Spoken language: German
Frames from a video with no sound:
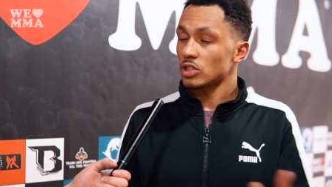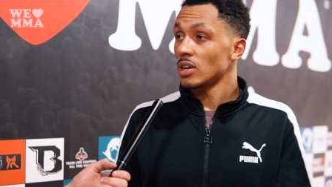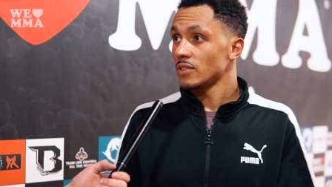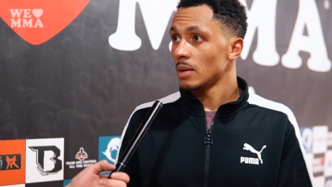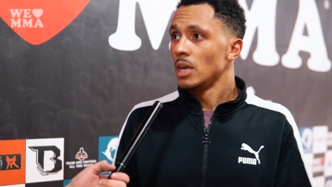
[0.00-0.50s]

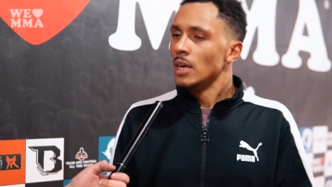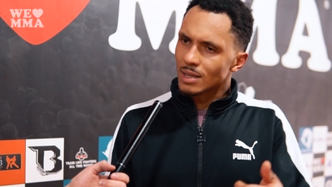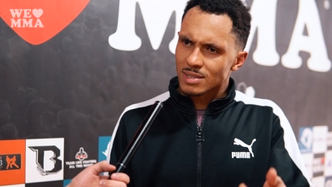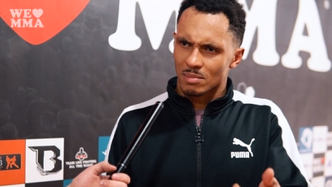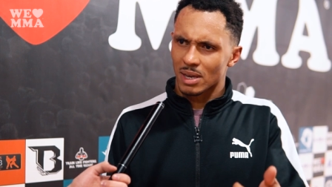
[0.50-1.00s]
geschafft habe,
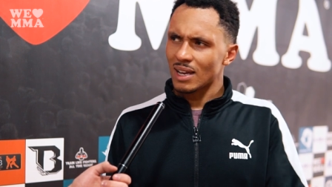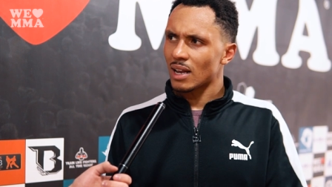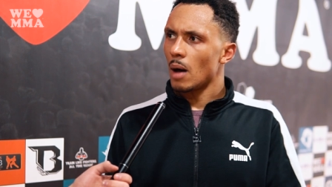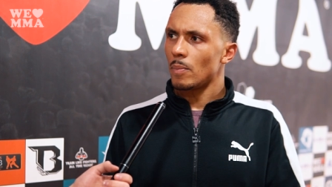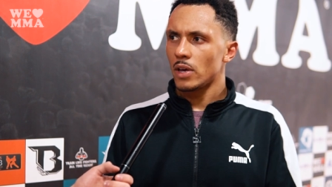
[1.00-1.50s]
dass es im Ring
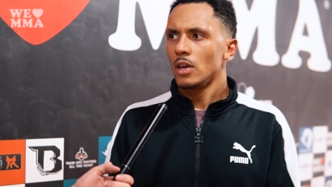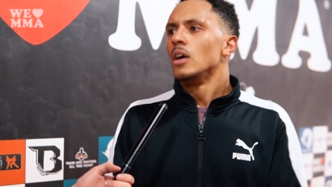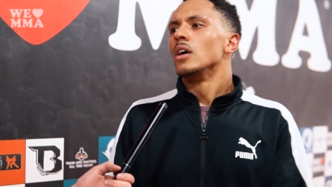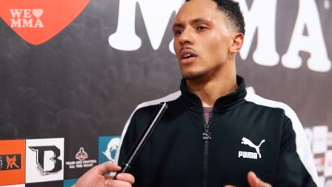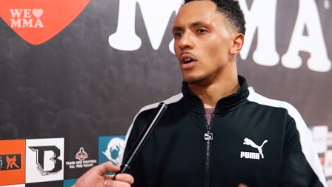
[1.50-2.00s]
klappt. Ne?
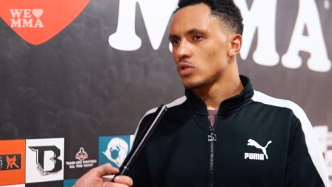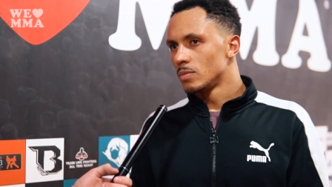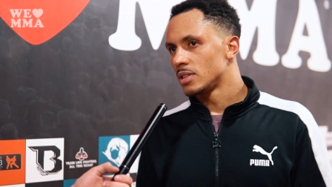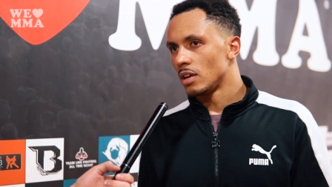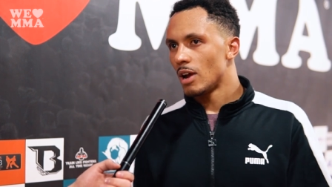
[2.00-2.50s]
Genauso wie
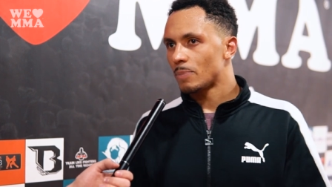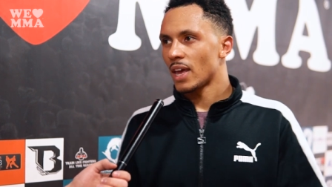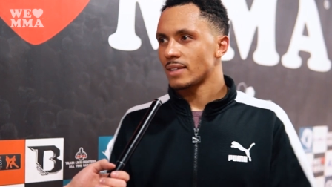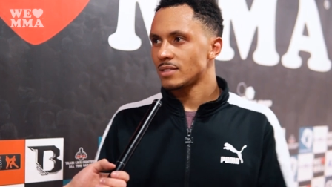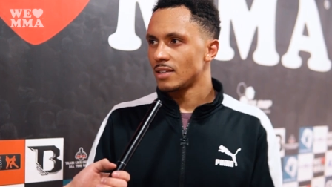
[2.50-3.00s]
mit den
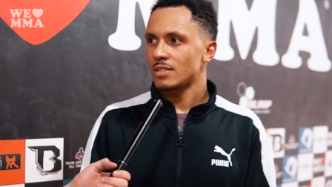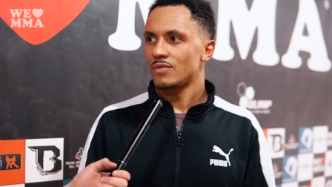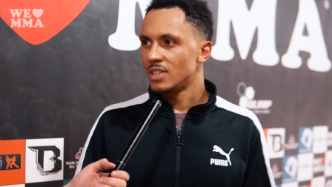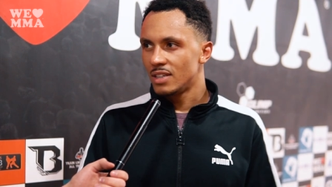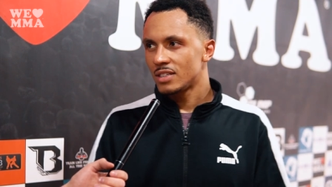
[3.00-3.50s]
Rap-Texten,
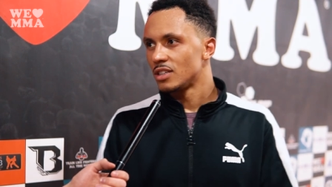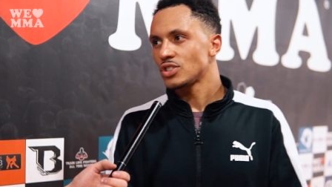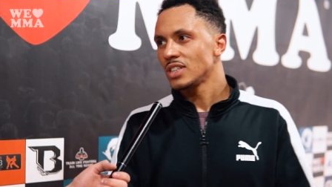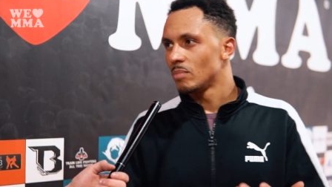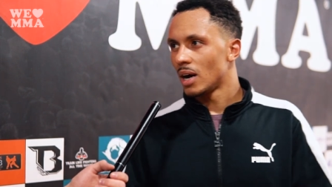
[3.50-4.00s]
die ich
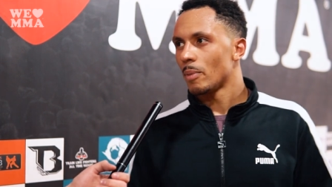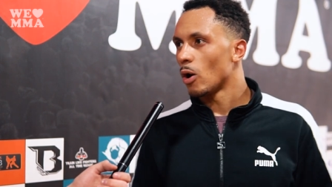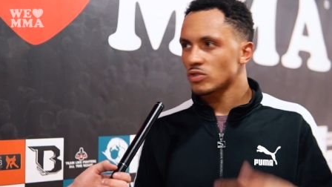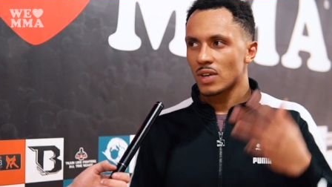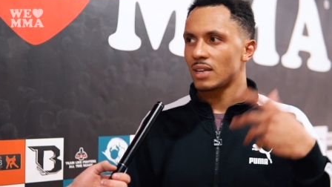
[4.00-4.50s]
geschrieben habe,
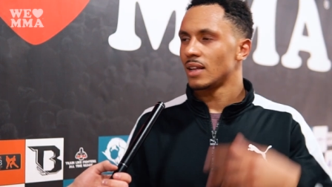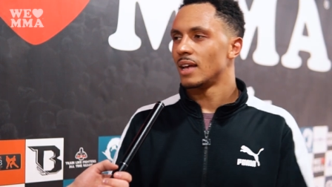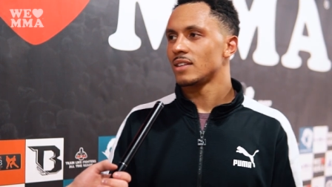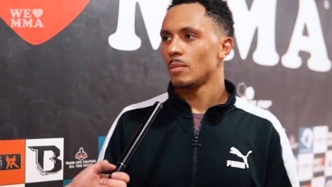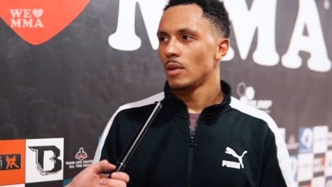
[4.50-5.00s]
auswendig
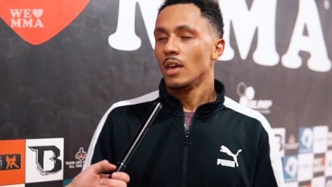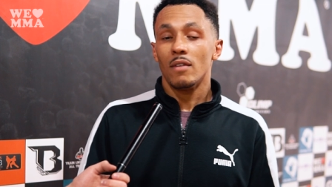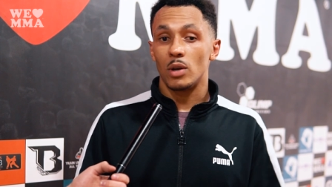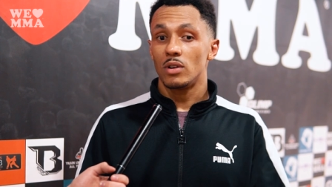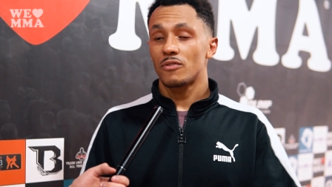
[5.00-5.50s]
gelernt habe.
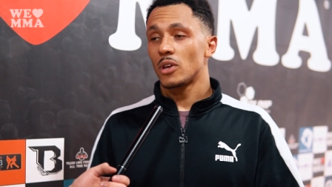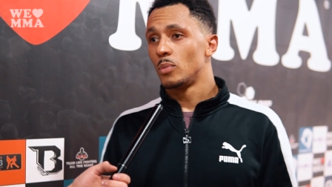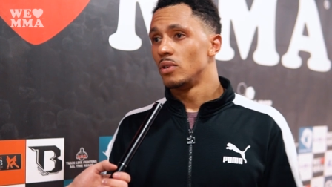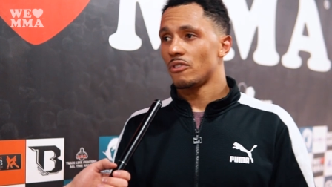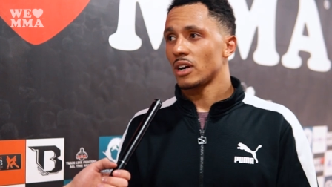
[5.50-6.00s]
Wenn du die auf der
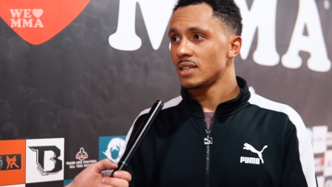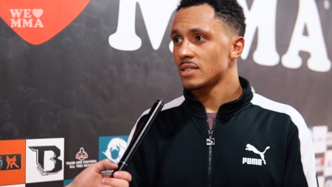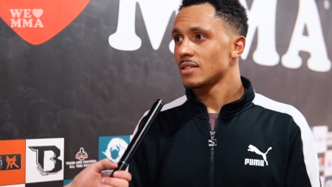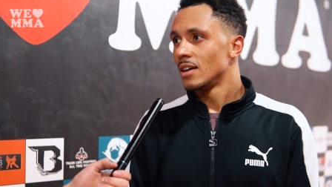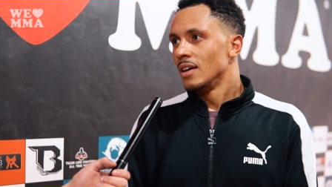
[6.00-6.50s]
Bühne
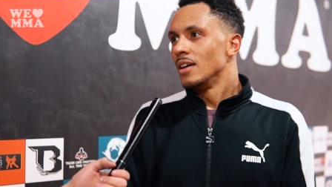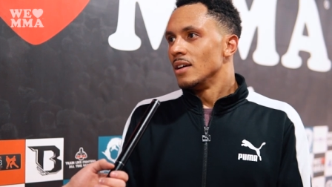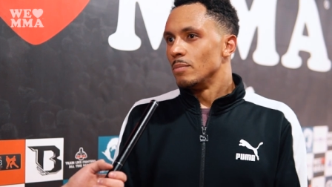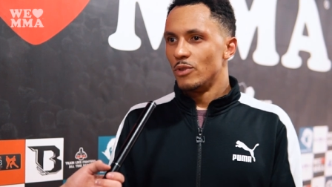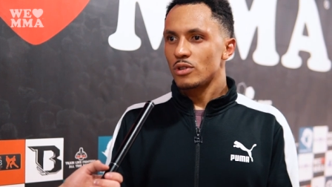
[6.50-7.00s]
vergisst,
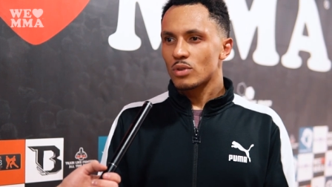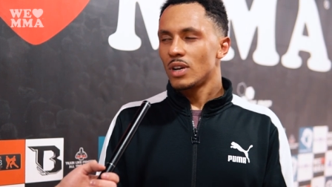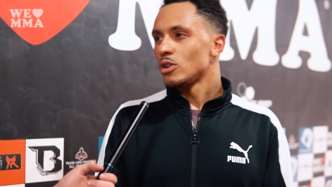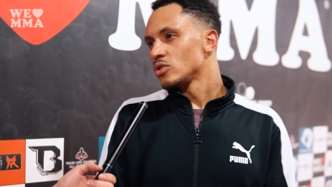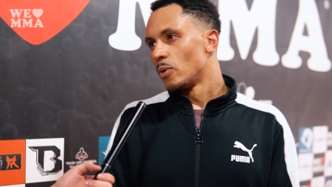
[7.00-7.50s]
wirst du
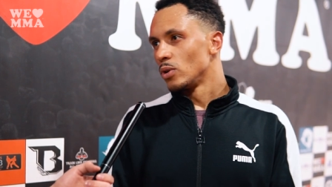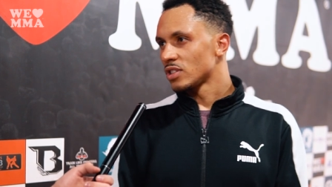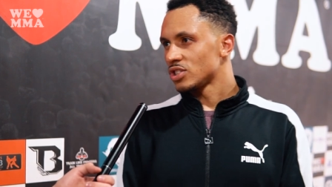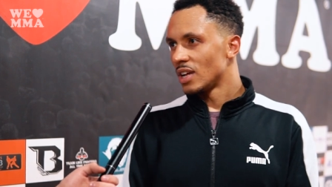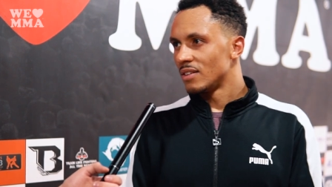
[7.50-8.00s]
genauso
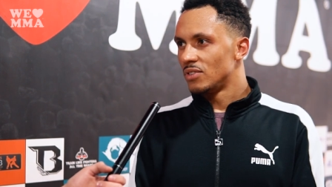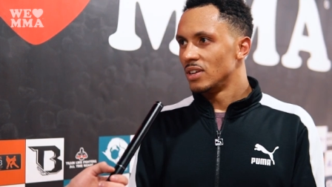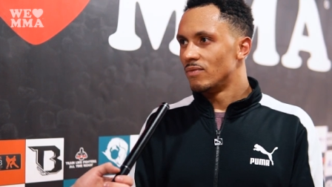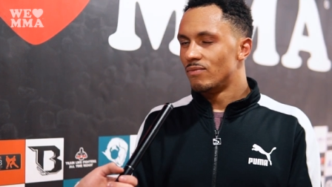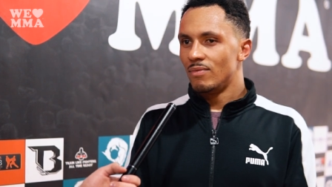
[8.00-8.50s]
bloßgestellt,
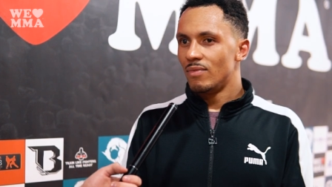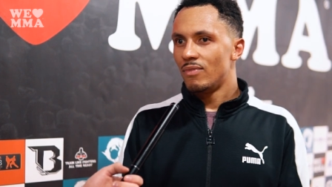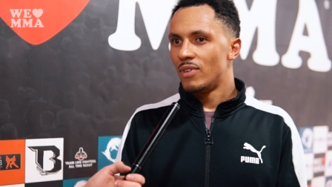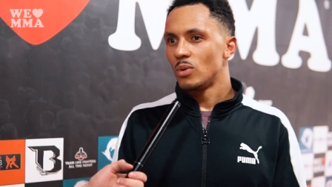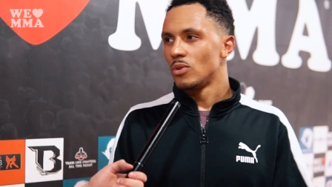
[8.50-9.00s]
wie
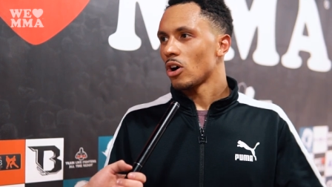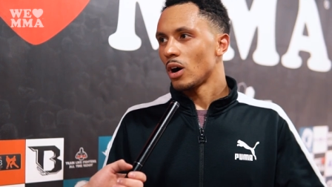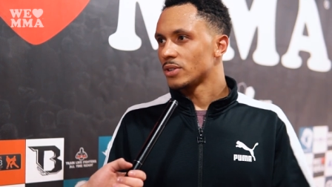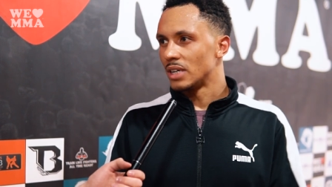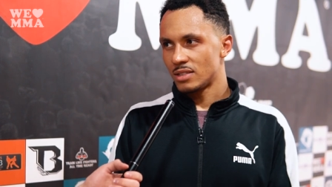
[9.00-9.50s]
wenn du
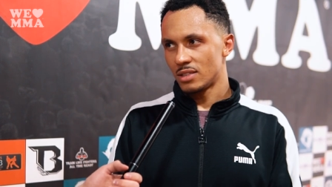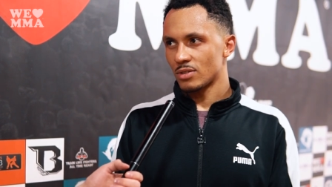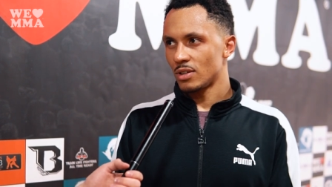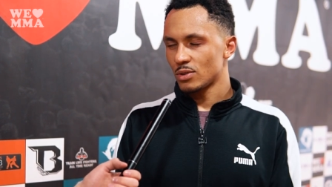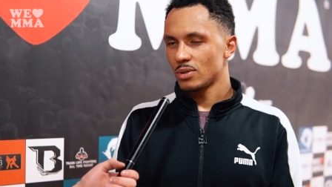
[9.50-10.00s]
Knockout kassierst
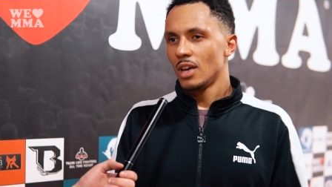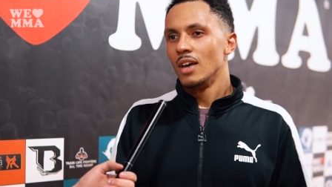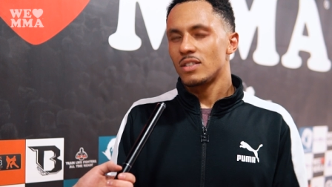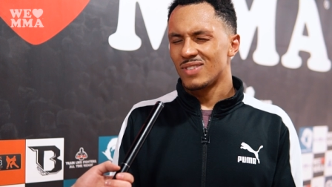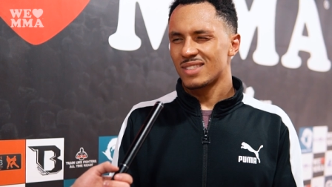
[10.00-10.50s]
oder so.
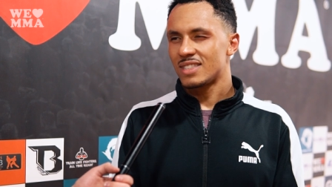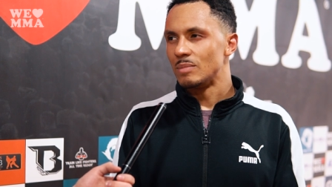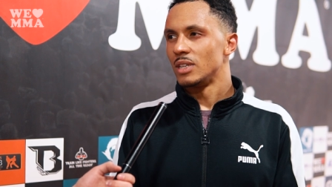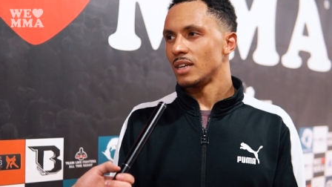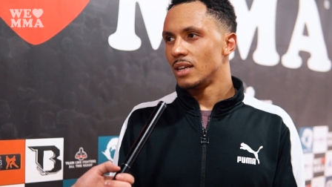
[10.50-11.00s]
Deswegen ist es
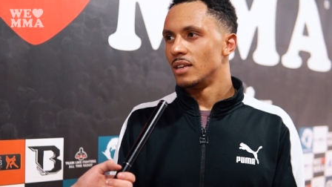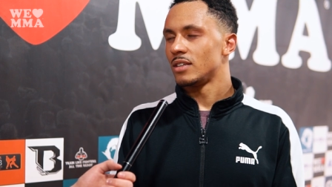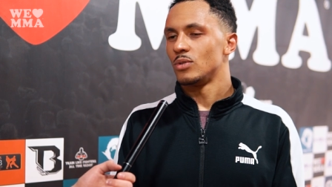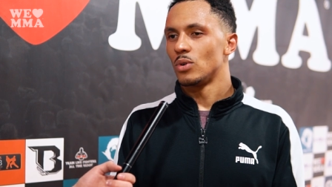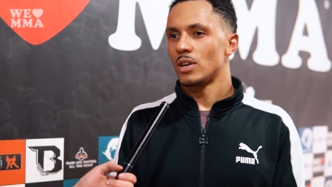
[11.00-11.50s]
ziemlich
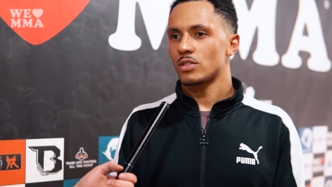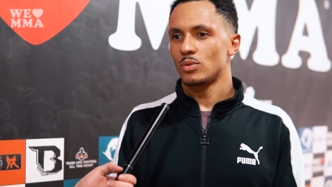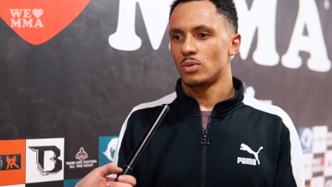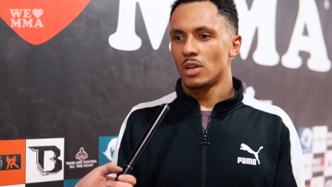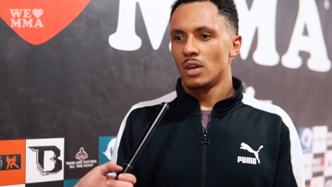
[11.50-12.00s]
ähnlich, nur dass
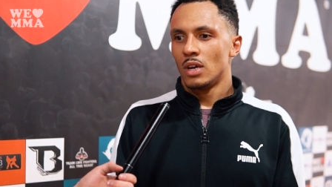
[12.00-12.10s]
du